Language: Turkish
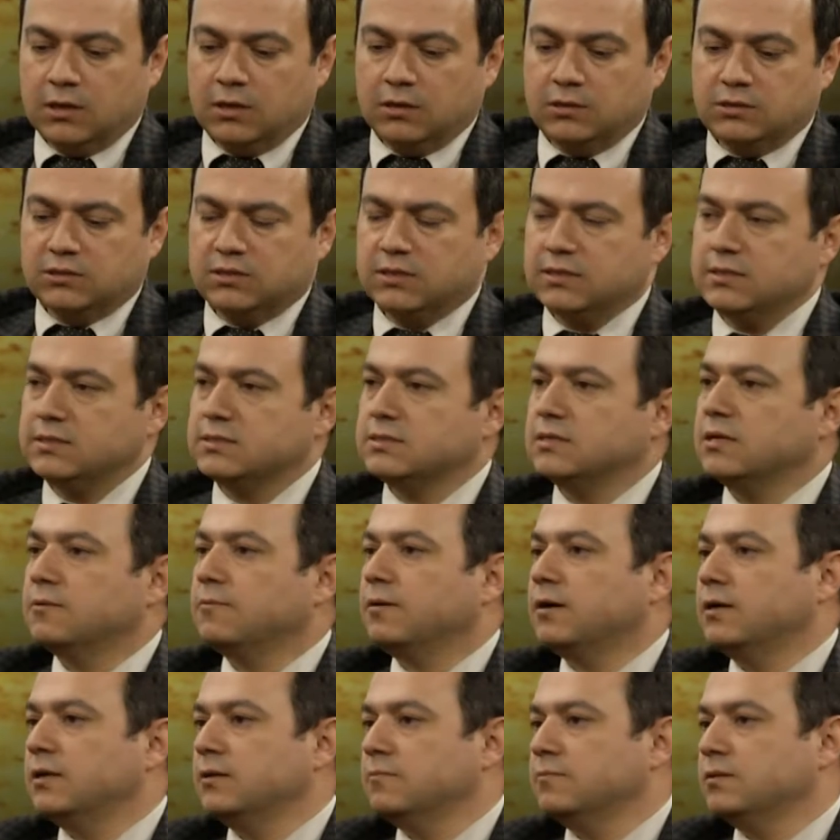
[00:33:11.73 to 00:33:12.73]
İşte
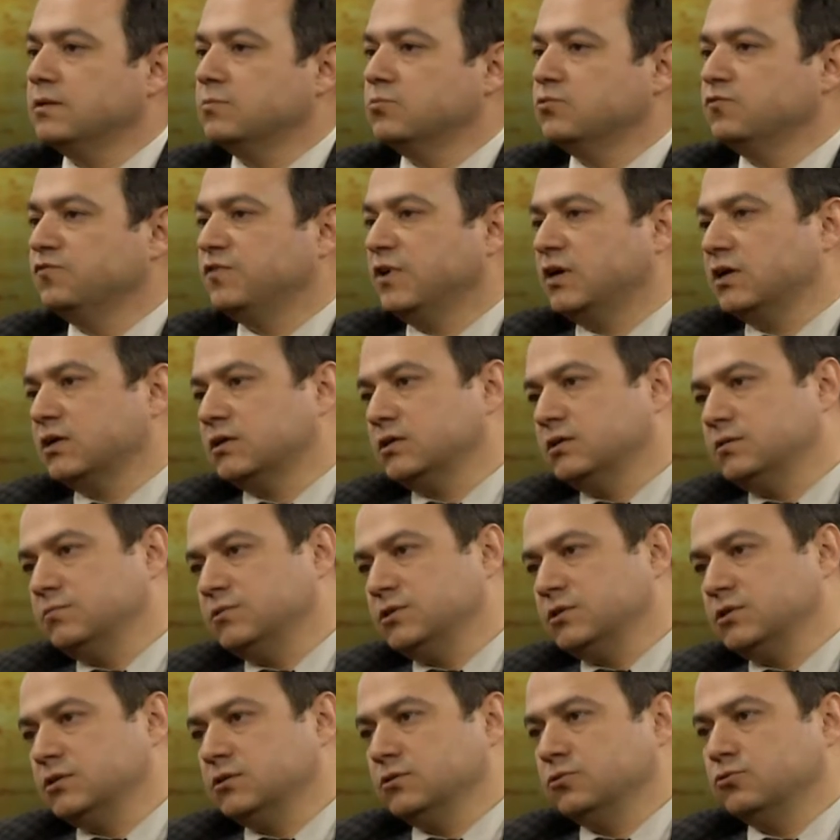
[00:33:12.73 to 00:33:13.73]
İslam aleminde bu farklı
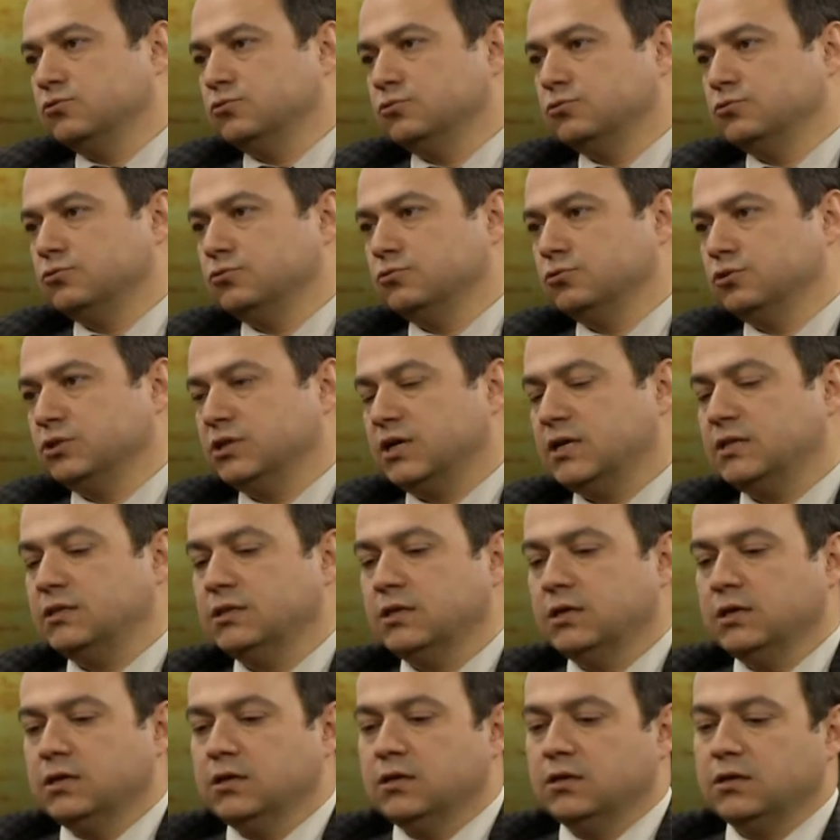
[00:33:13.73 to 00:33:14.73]
bir kültürken
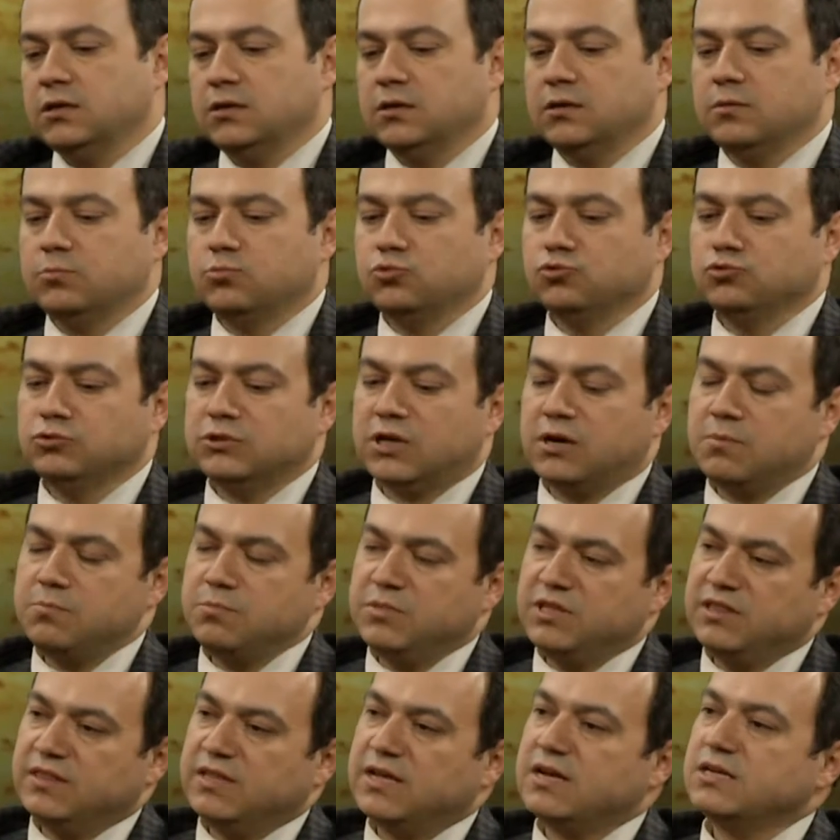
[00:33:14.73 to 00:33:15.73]
e,
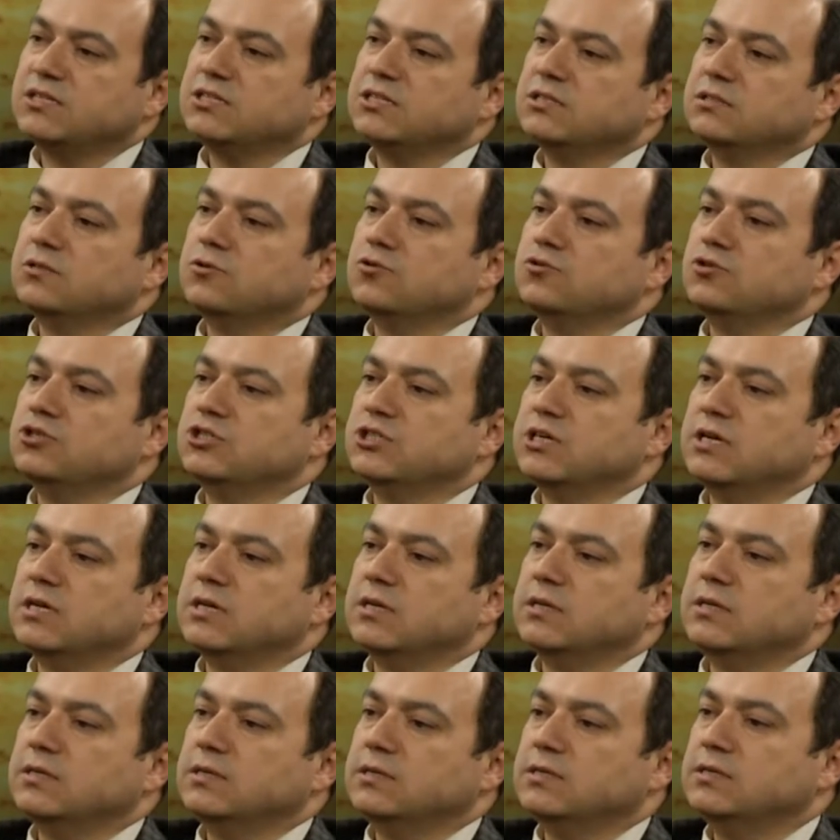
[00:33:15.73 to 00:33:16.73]
bundan binlerce yıl
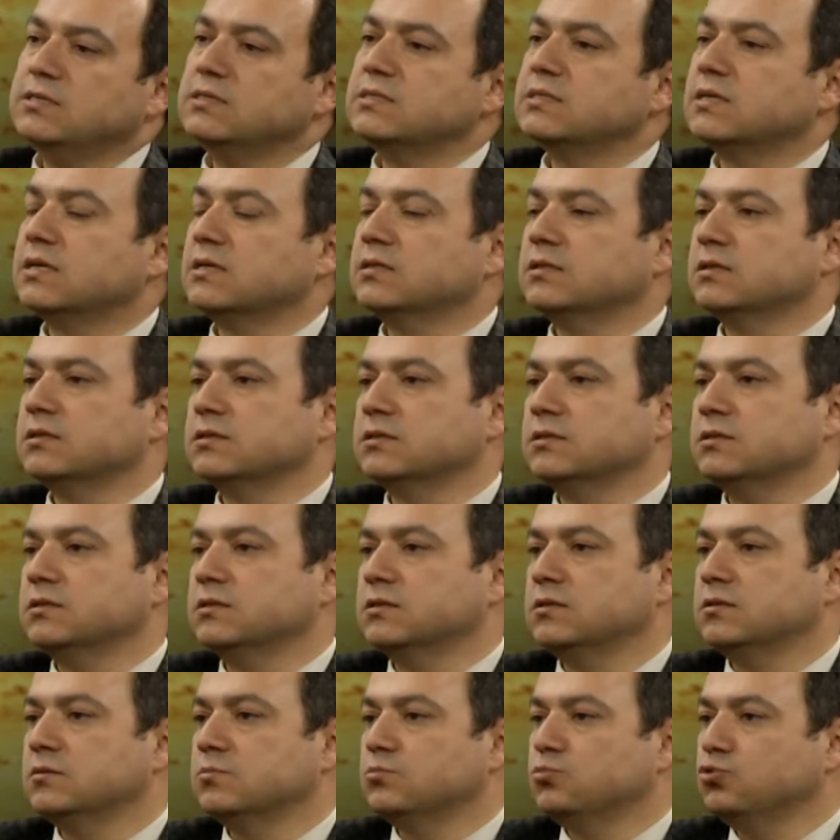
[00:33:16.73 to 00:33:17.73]
önce insanların
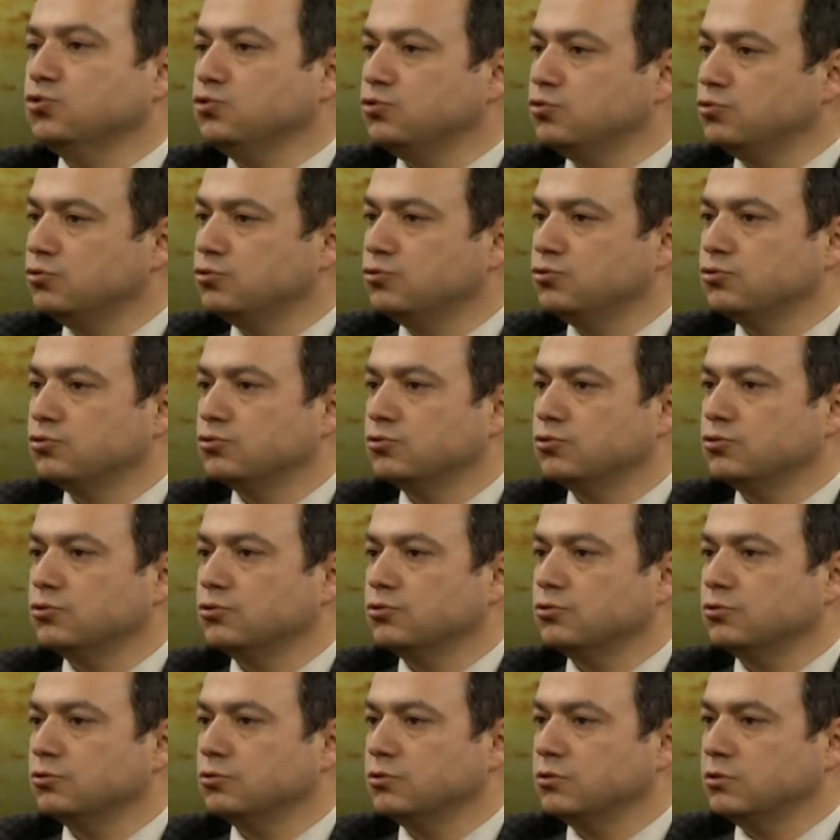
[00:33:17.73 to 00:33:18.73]
bu
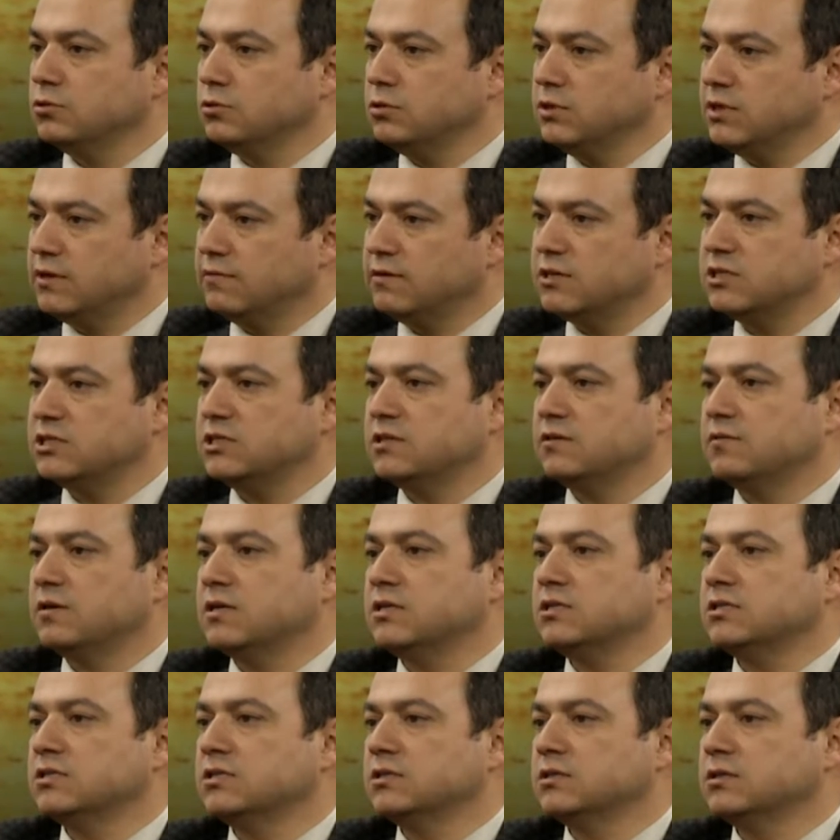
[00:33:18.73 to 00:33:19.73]
kültürü yavaş
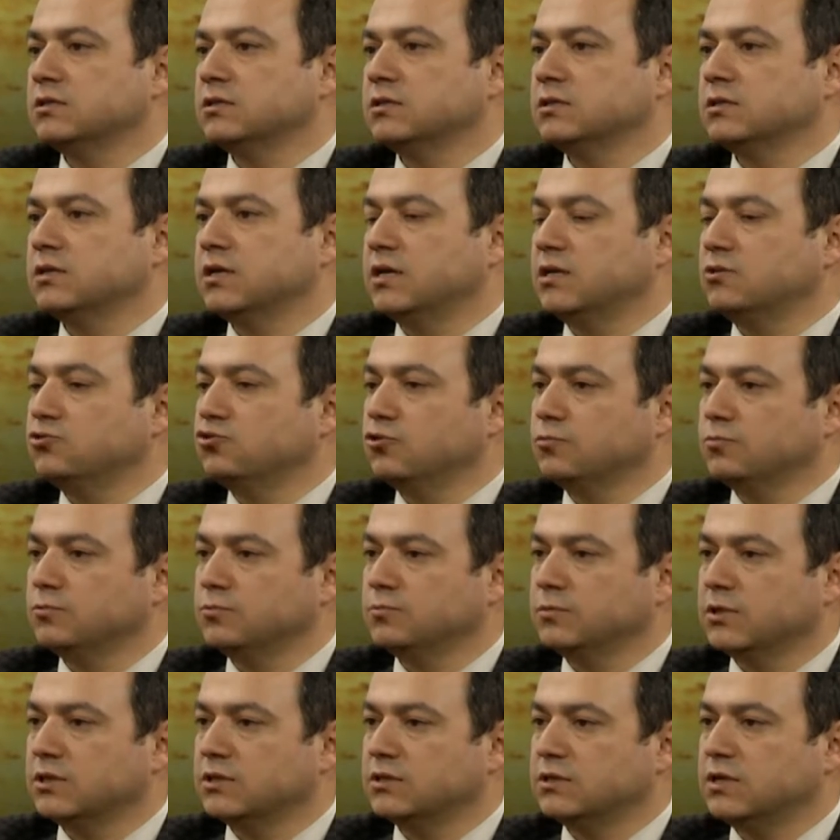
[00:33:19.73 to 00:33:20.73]
yavaş e, kendi
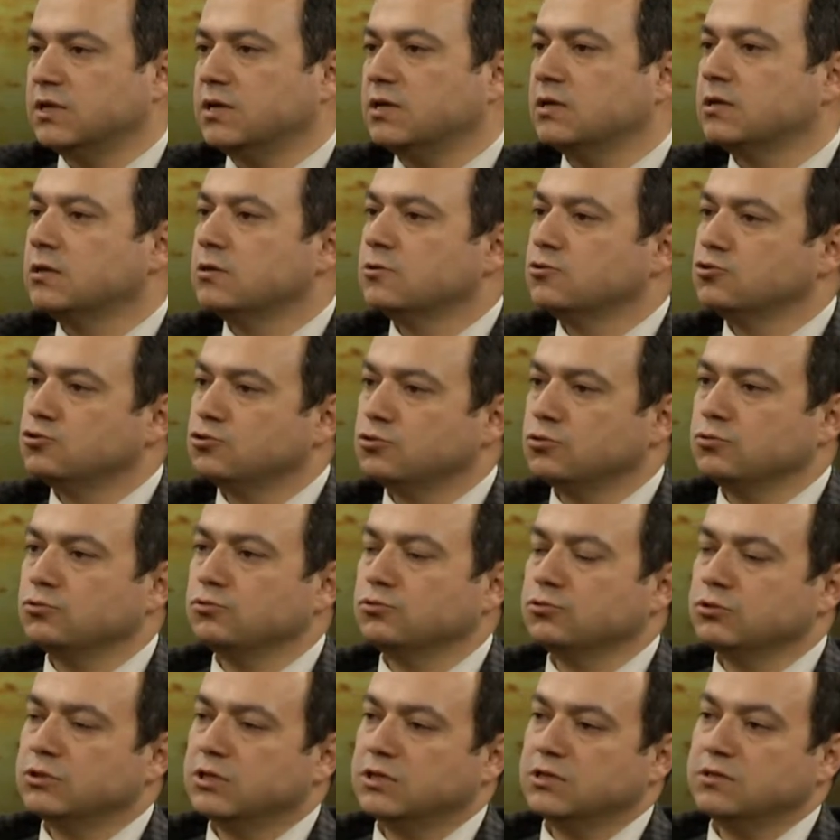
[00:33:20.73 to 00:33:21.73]
toplumlarına
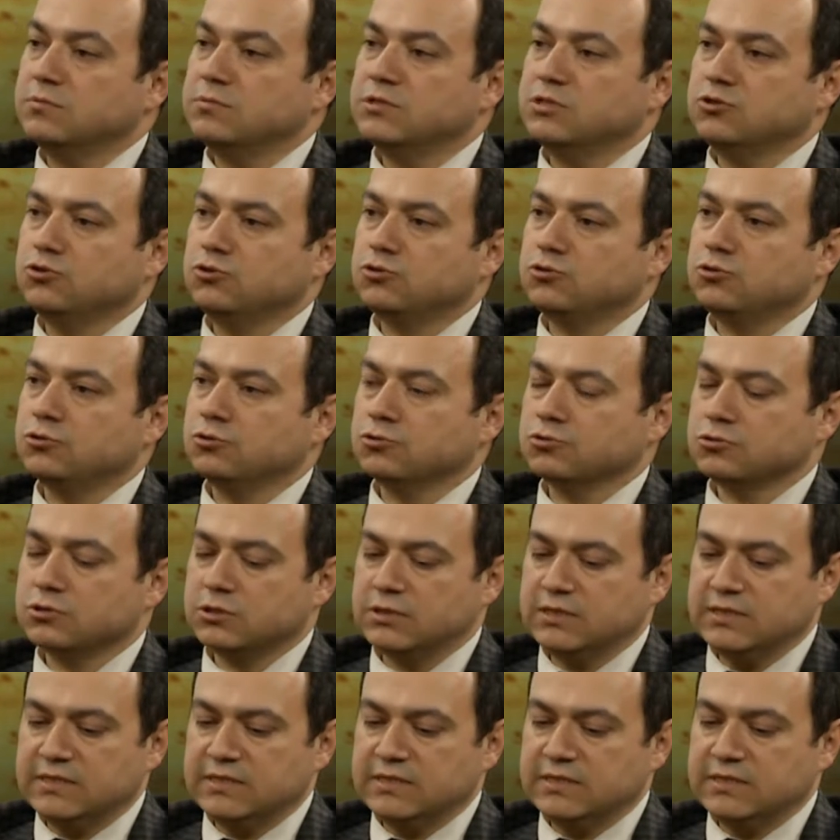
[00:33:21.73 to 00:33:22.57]
soktuklarını biz görüyoruz.